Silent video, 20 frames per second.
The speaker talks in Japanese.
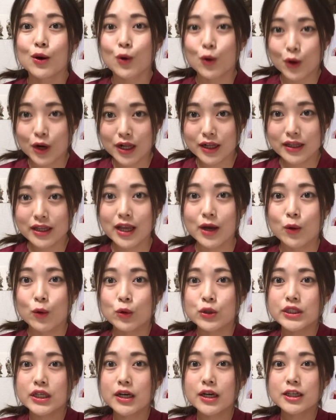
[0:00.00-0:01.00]
これって
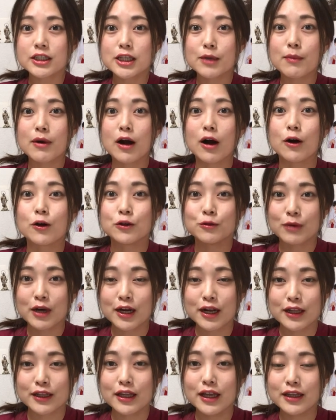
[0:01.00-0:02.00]
お釈迦様が生
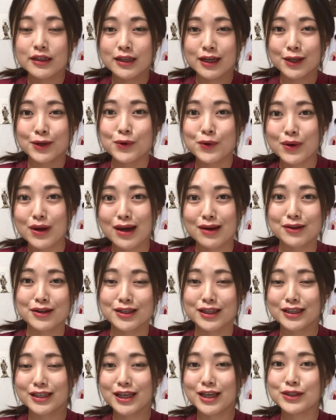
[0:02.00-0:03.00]
まれて7歩歩
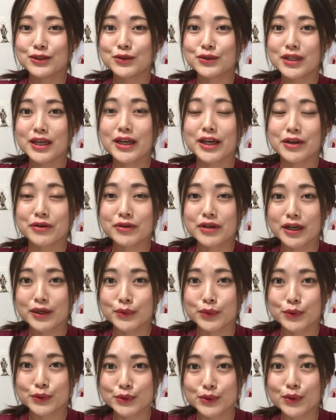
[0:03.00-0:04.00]
いて天上天下唯
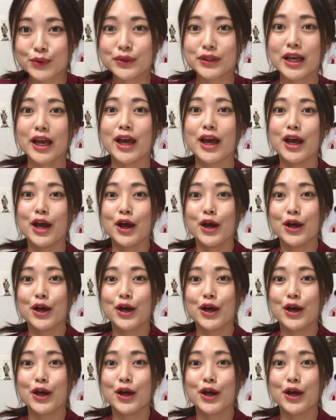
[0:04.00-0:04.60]
我独尊って